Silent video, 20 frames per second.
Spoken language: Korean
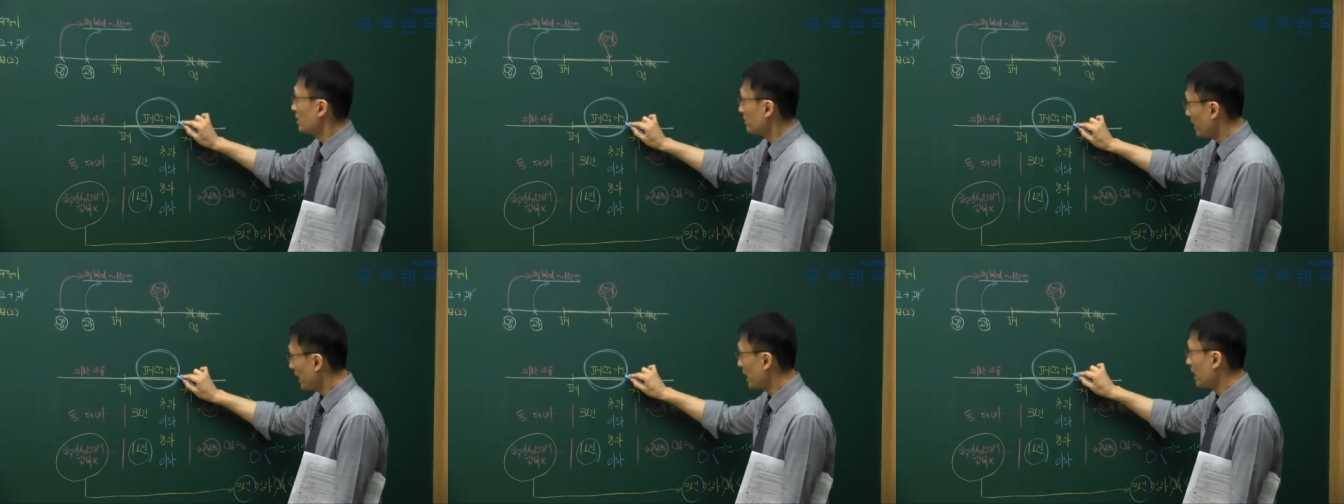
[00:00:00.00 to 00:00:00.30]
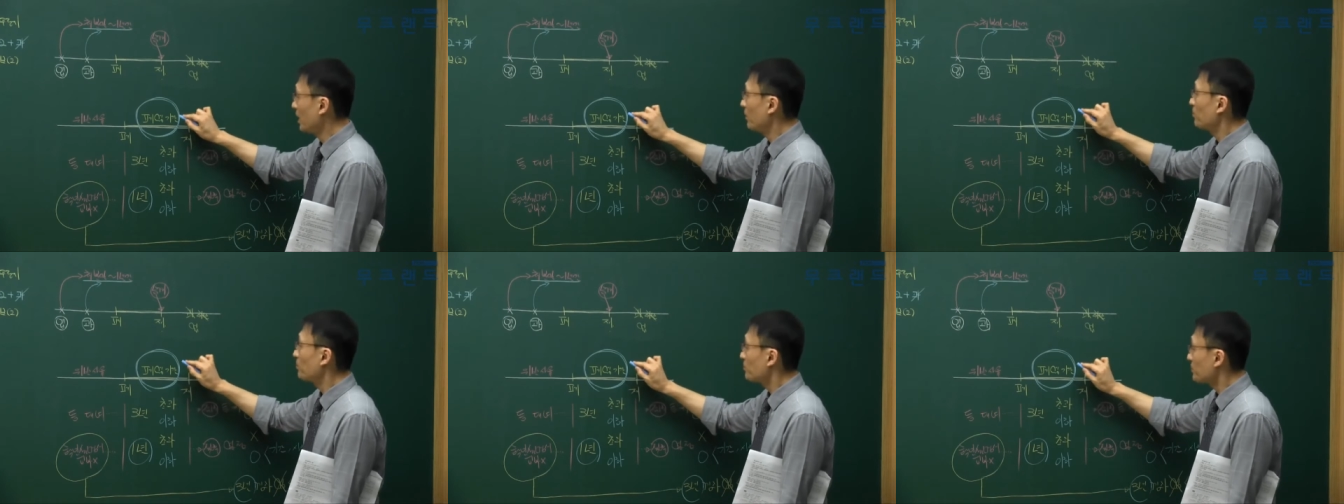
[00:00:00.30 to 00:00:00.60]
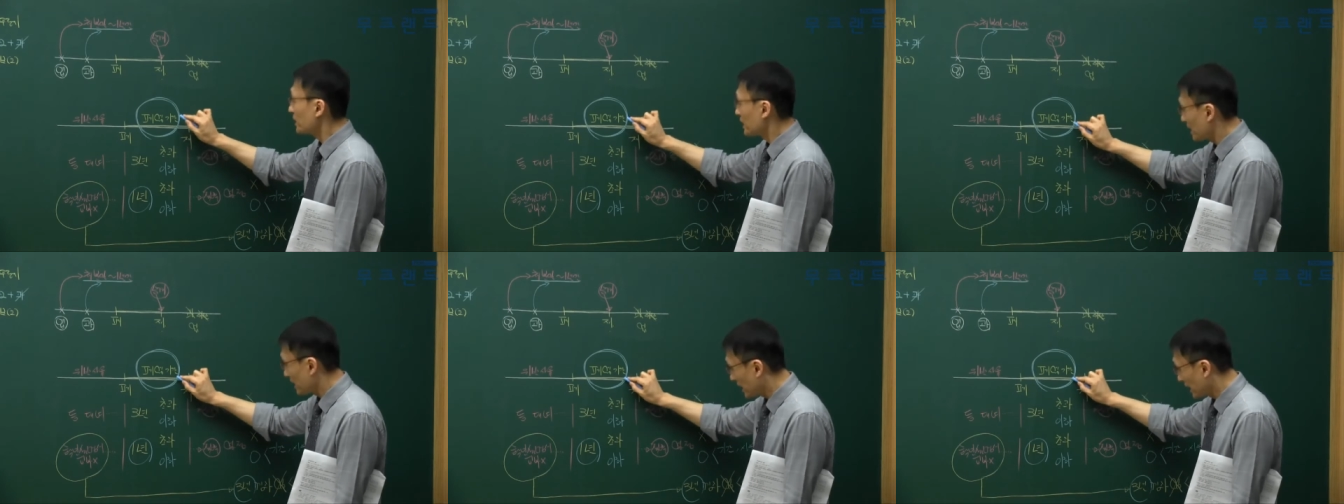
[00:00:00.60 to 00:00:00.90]
폐업
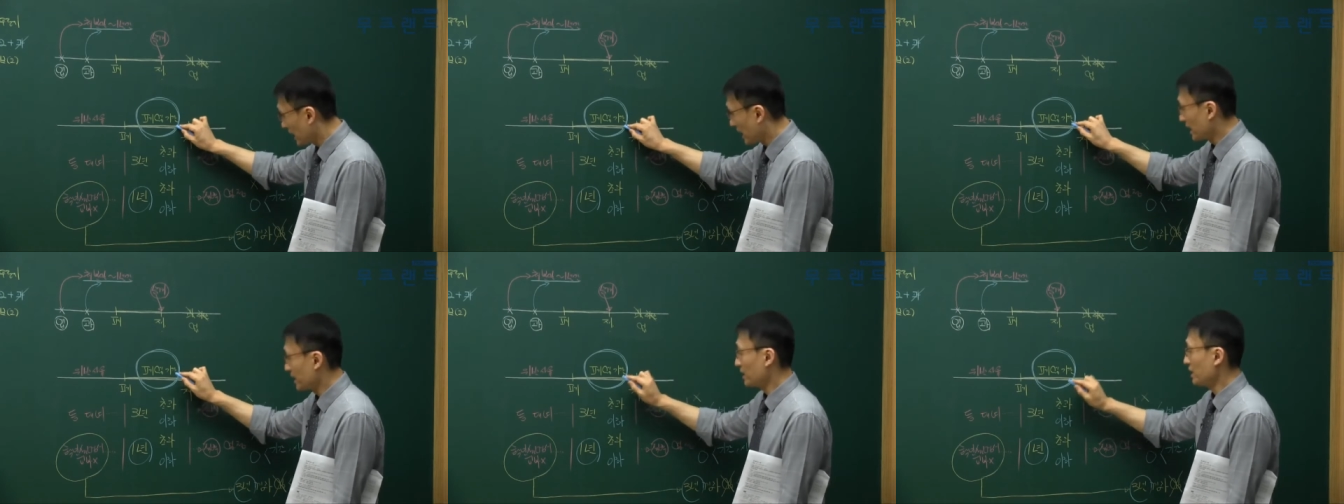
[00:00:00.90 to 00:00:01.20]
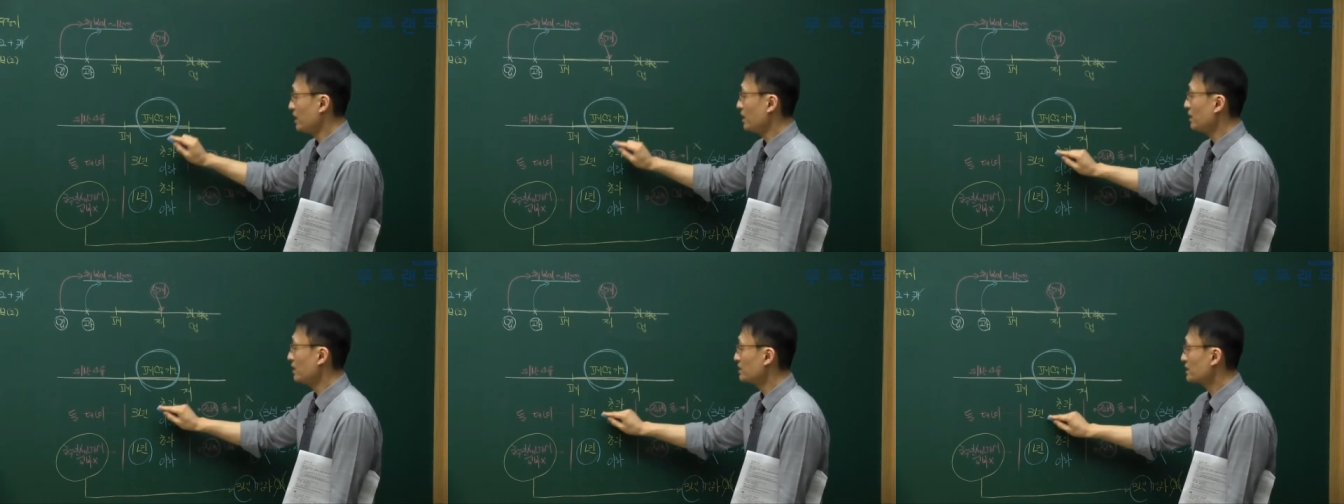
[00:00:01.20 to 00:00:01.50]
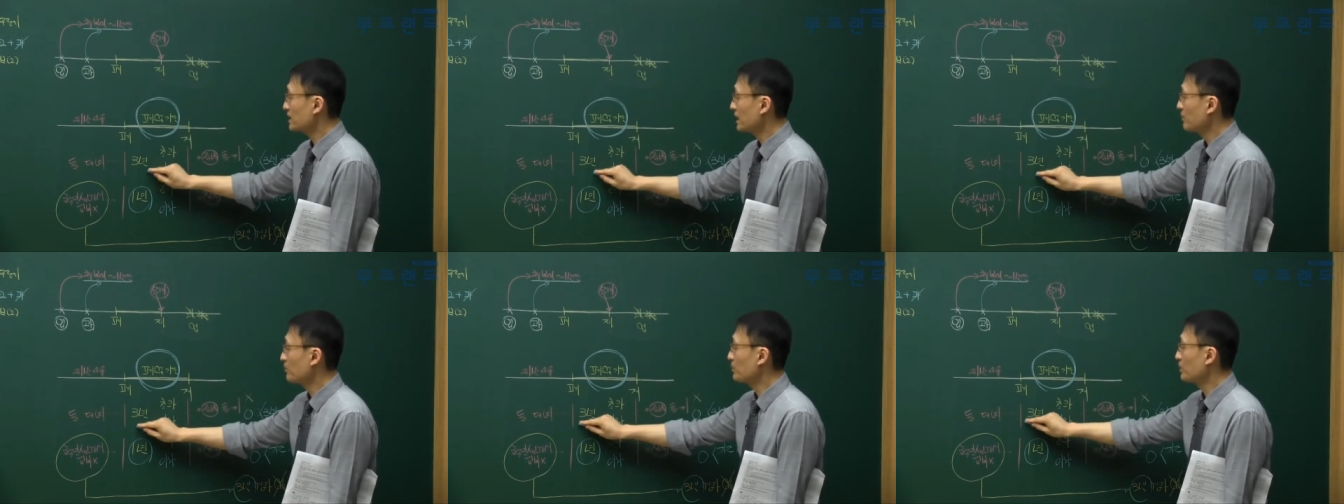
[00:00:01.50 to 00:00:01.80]
기간이
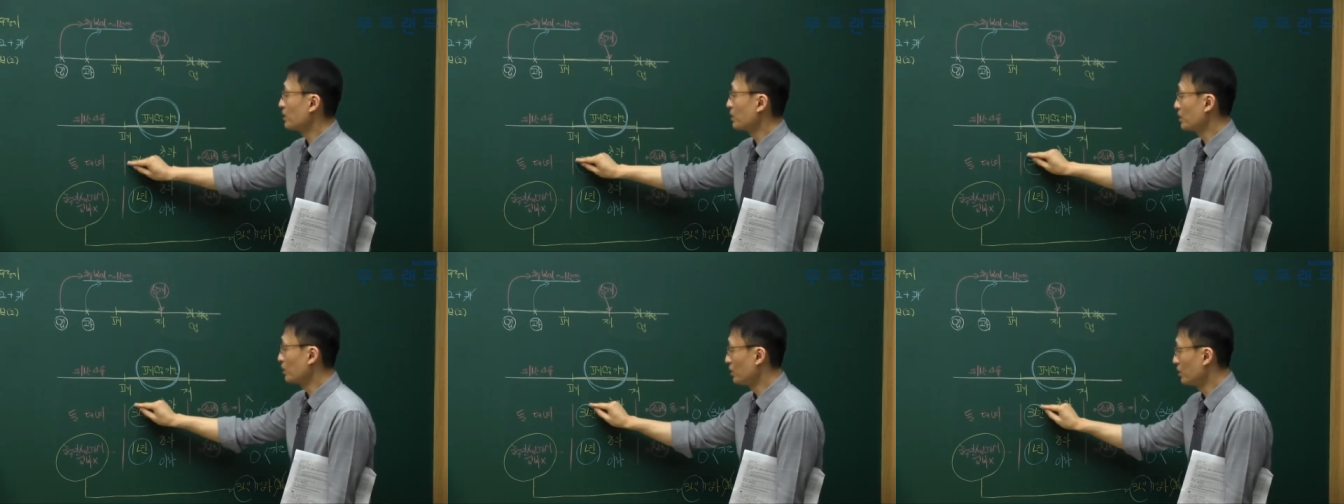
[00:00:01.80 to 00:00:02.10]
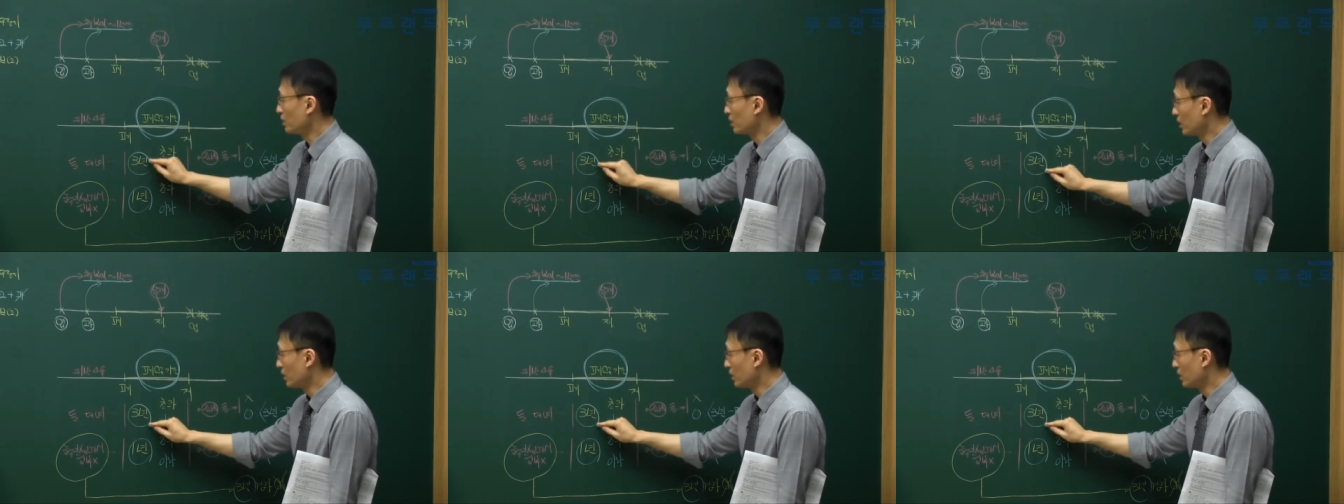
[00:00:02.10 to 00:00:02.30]
3년을